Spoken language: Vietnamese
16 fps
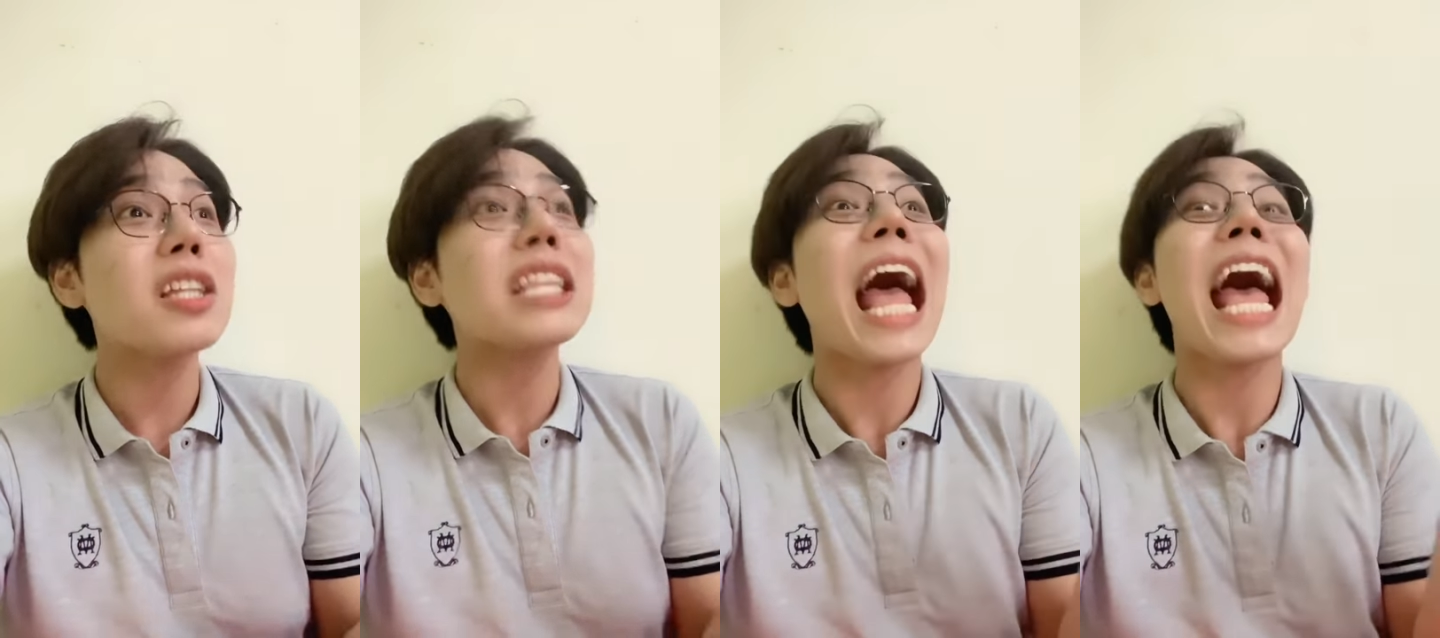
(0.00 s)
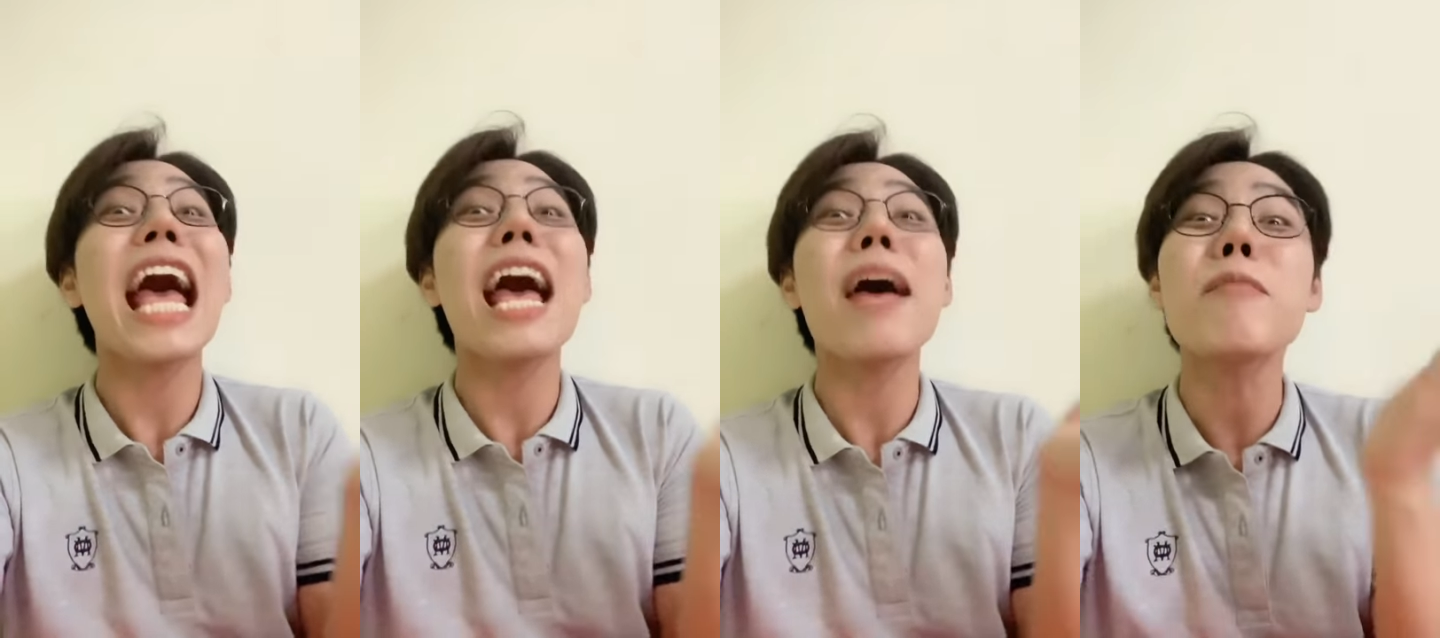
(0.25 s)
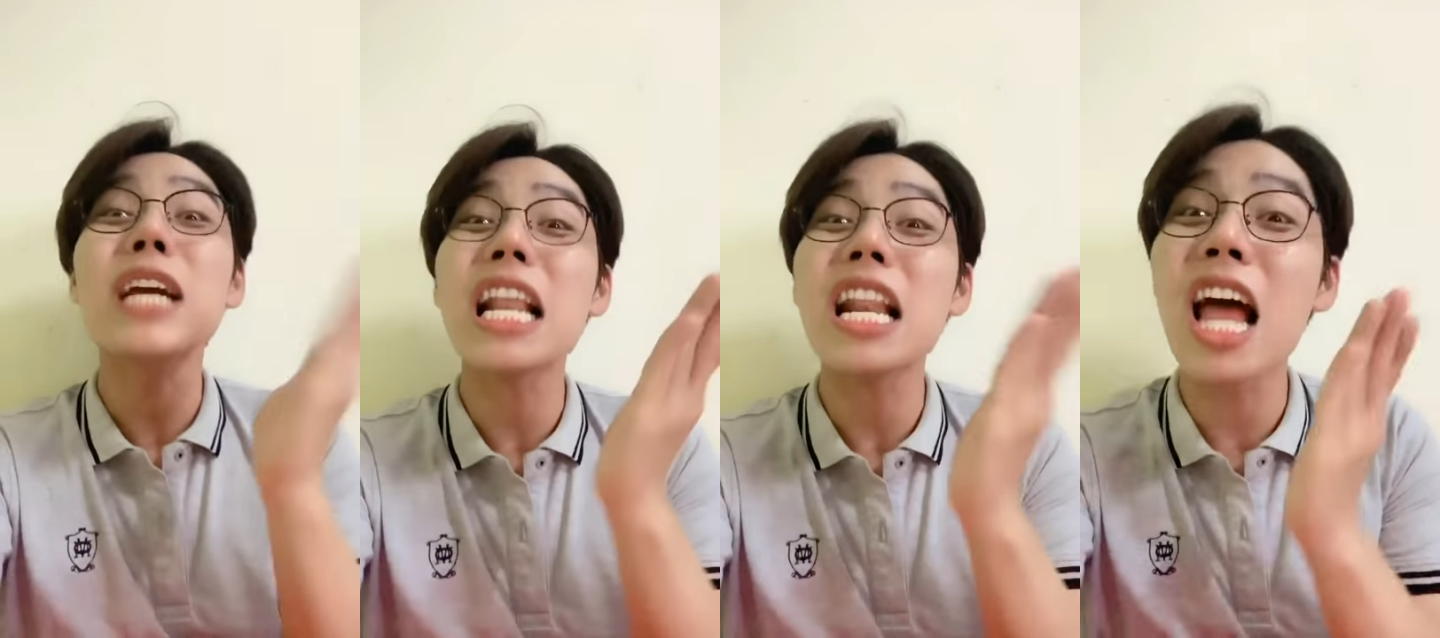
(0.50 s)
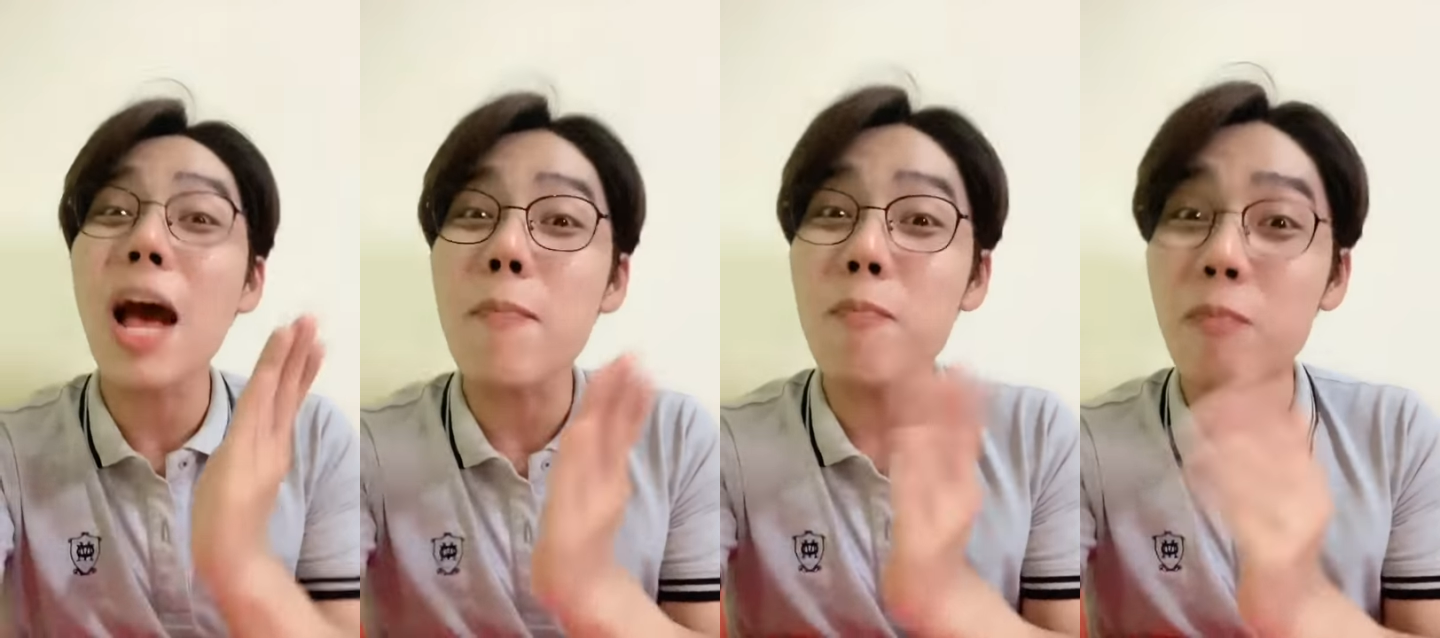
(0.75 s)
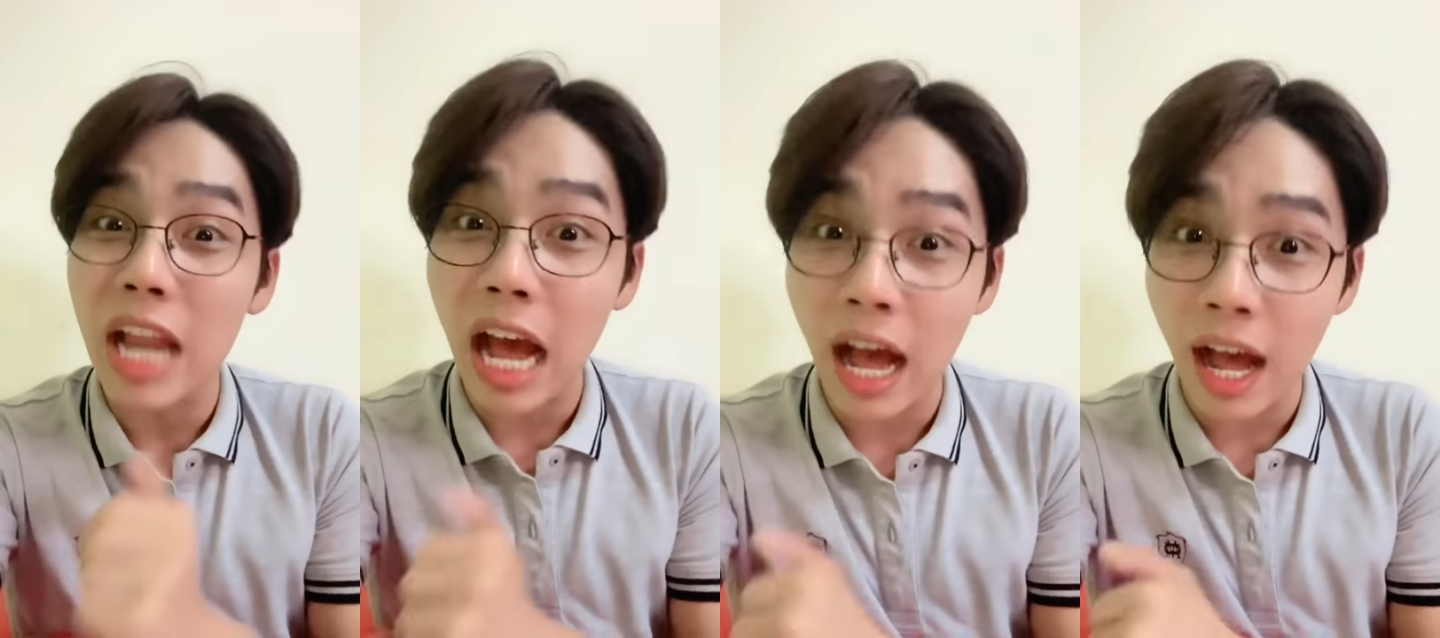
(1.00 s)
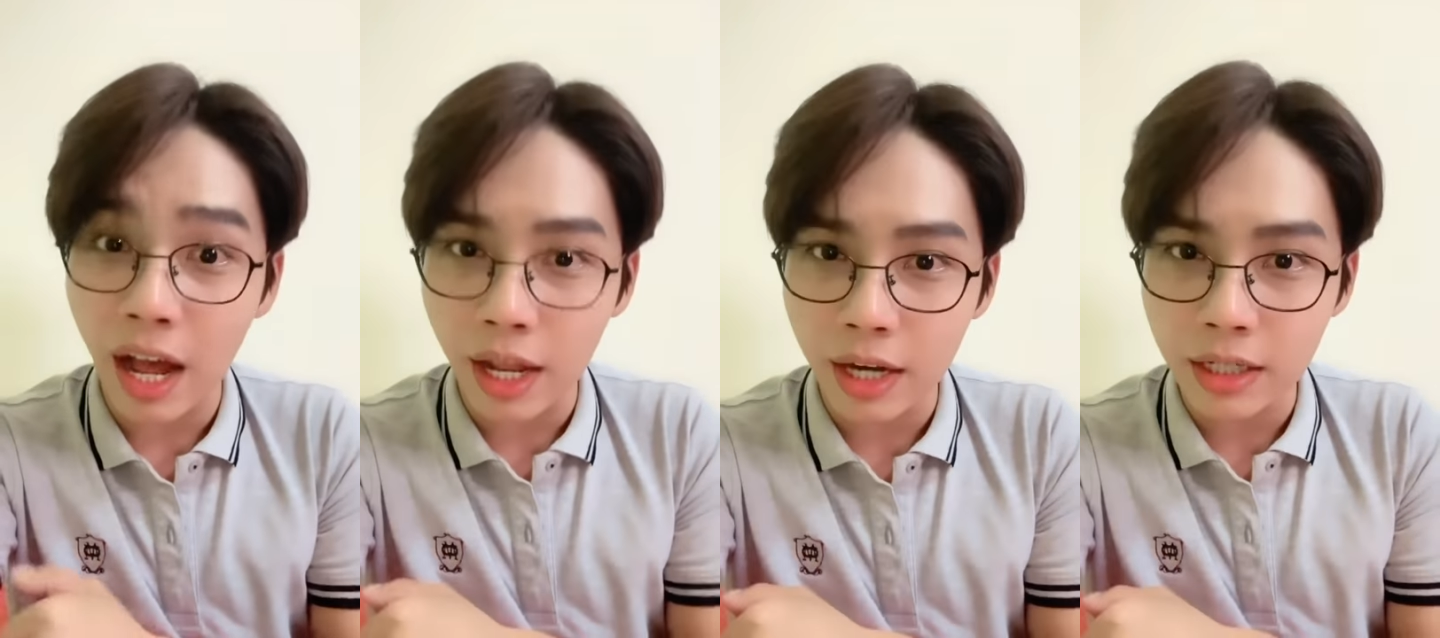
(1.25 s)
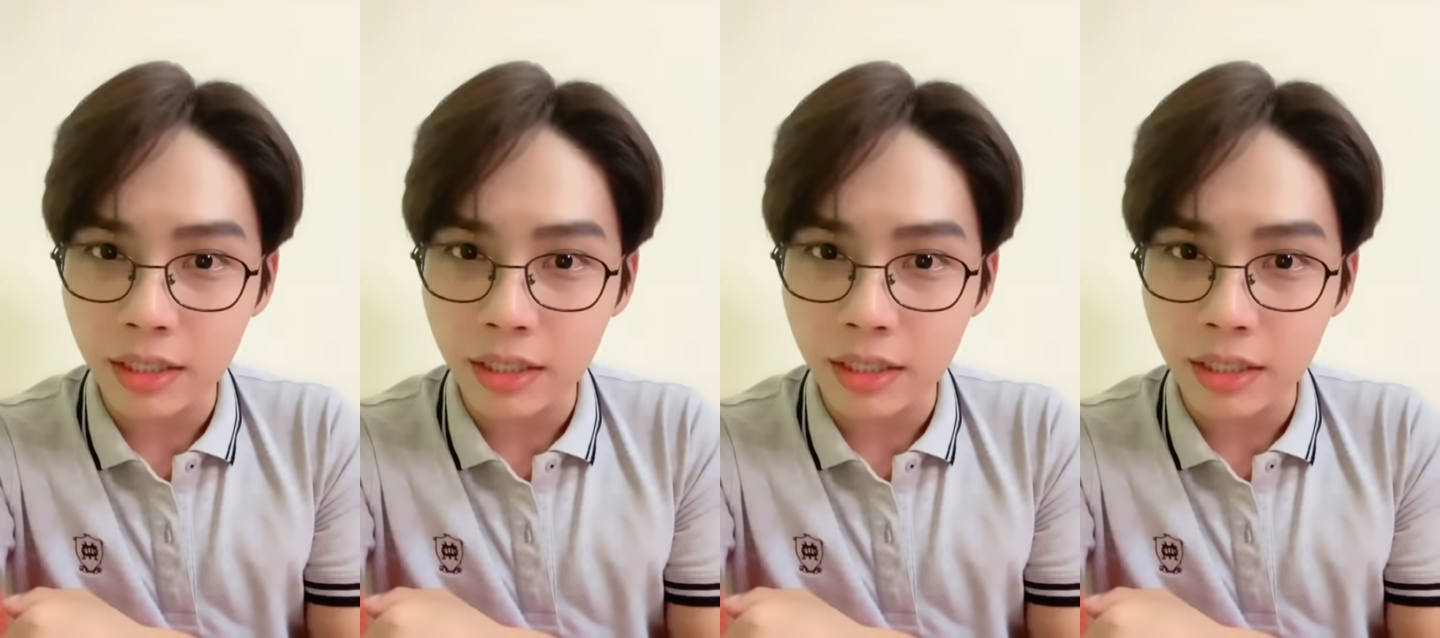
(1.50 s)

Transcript: 8 cái lớp nền.